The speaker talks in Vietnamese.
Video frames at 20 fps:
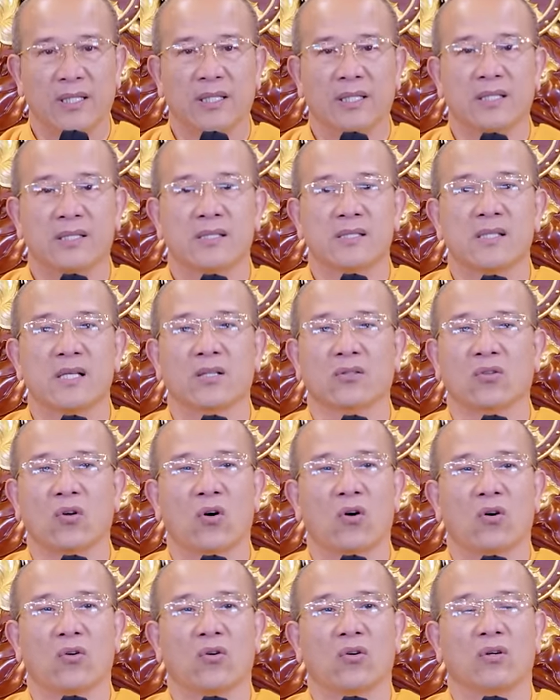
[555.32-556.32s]
thì sơ
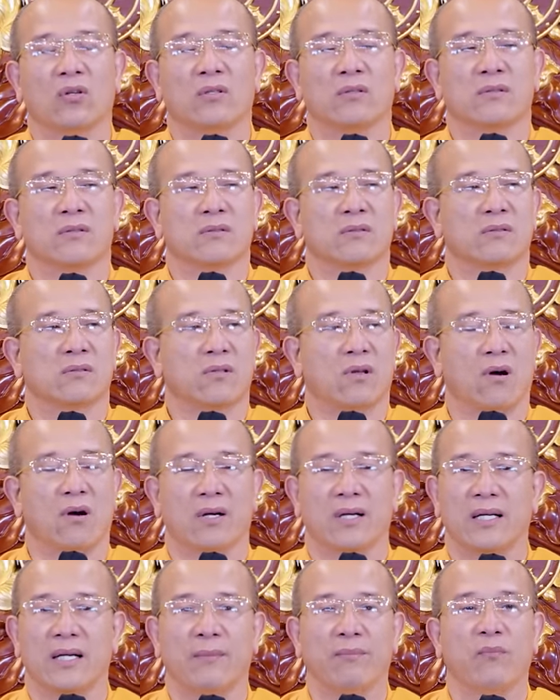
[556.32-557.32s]
tổ
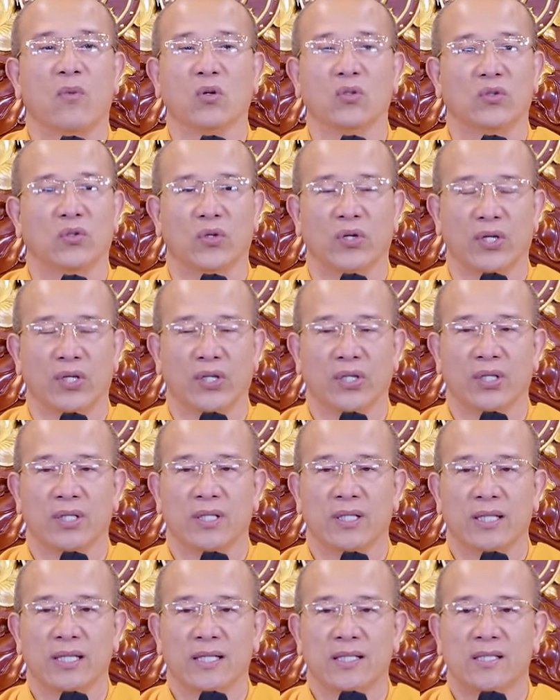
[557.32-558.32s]
họ 51 tuổi,
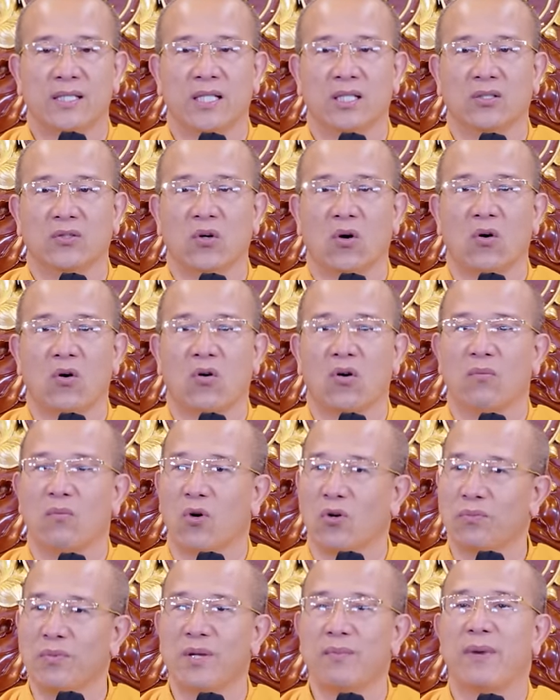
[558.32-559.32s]
nhị tổ có
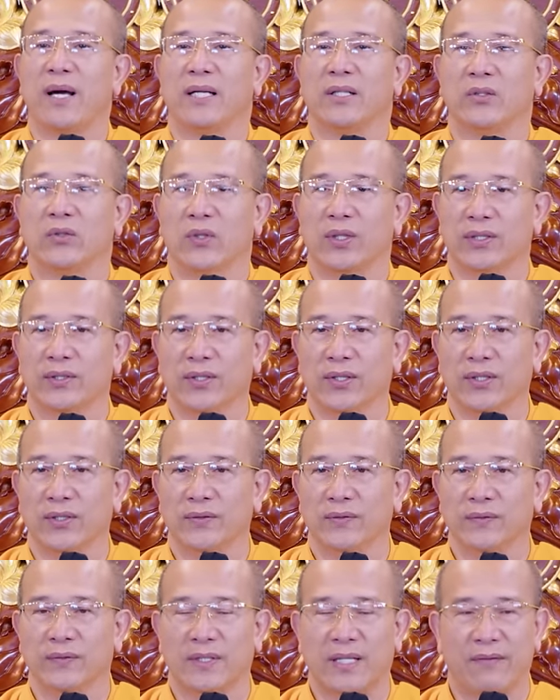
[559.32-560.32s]
47 tuổi thôi,
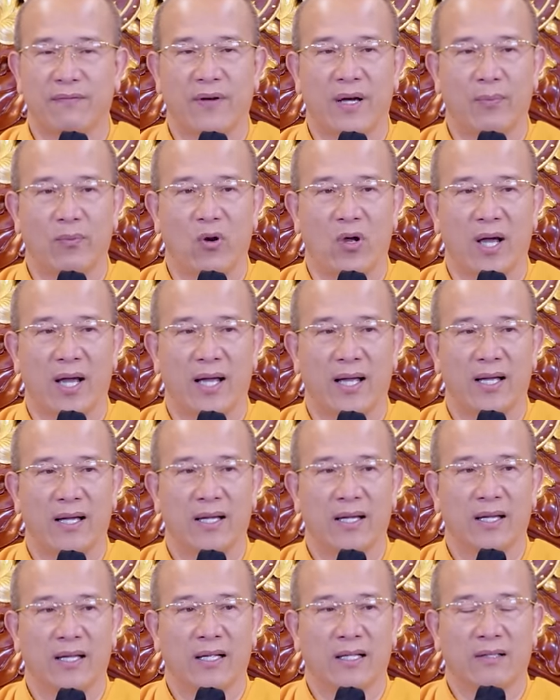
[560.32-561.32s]
Ngài Pháp Loa,
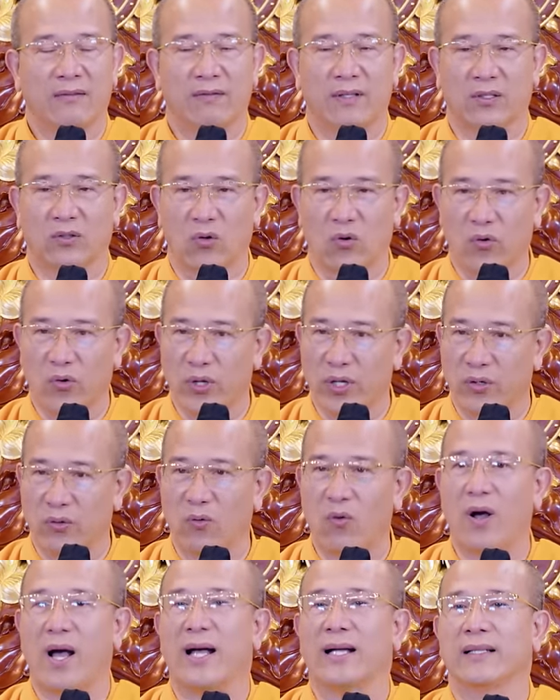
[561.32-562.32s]
và tổ
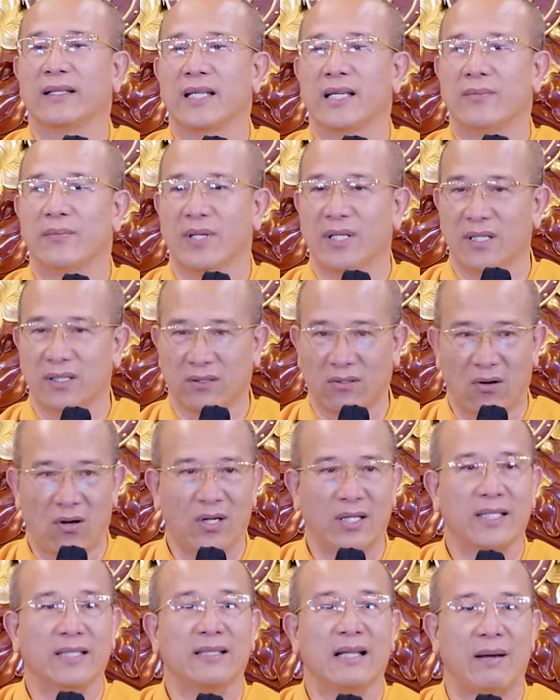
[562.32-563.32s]
Huyền Quang thì mới được
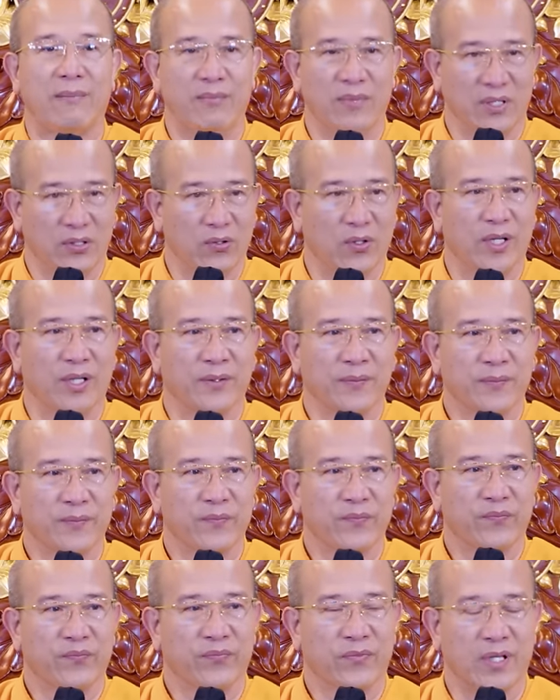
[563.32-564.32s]
thọ đến 80 tuổi.
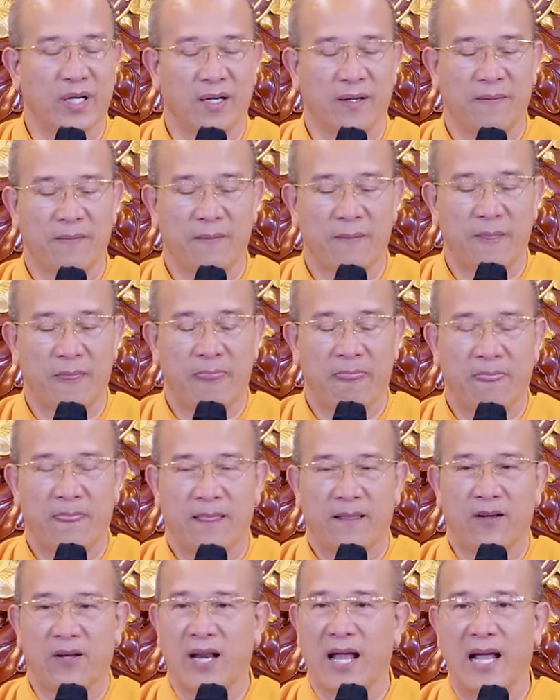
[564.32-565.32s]
Đó. Dạ.
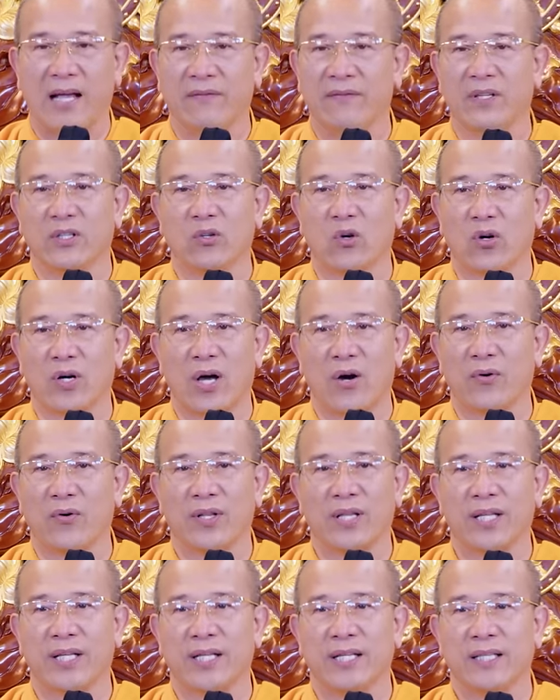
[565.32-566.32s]
Còn hai vị tổ
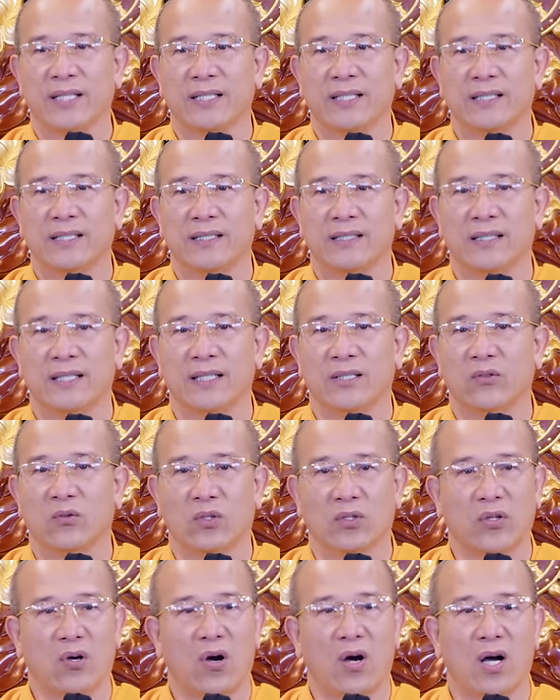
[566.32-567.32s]
đầu thì, thì
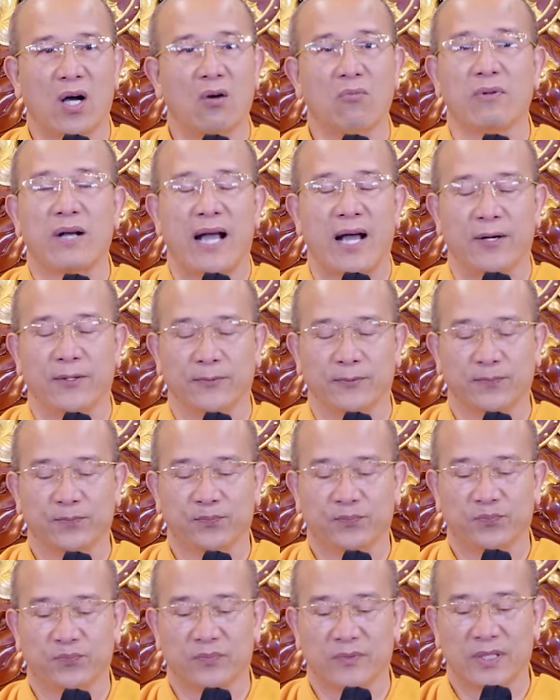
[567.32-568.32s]
tuổi thọ không cao,
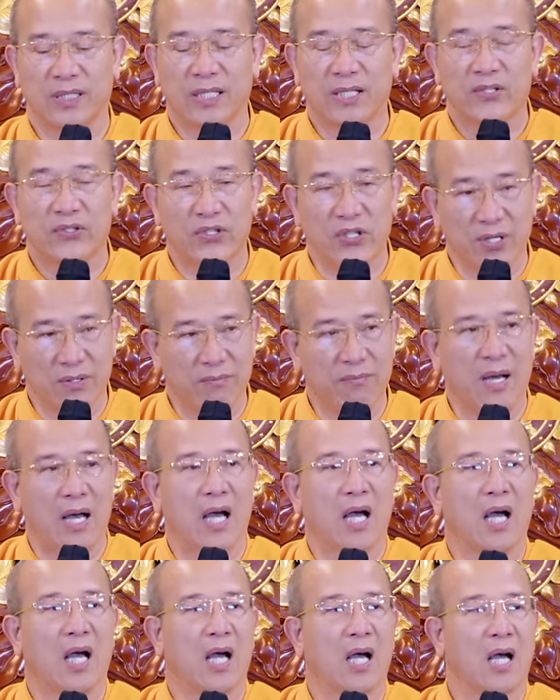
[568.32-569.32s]
nhưng
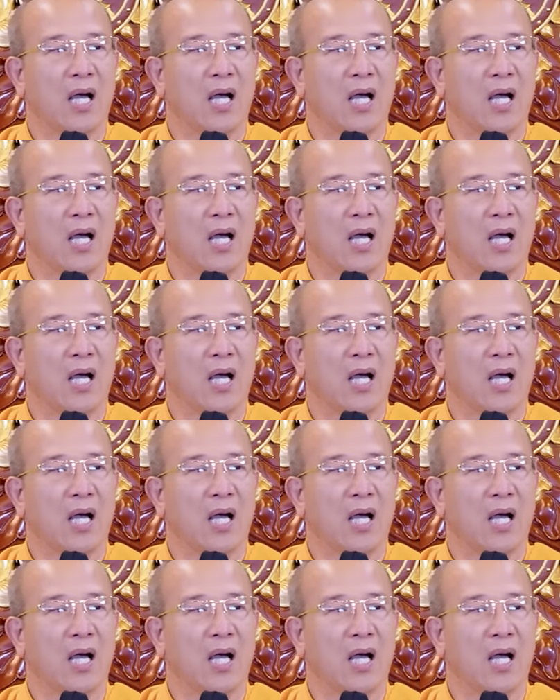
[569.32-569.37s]
mà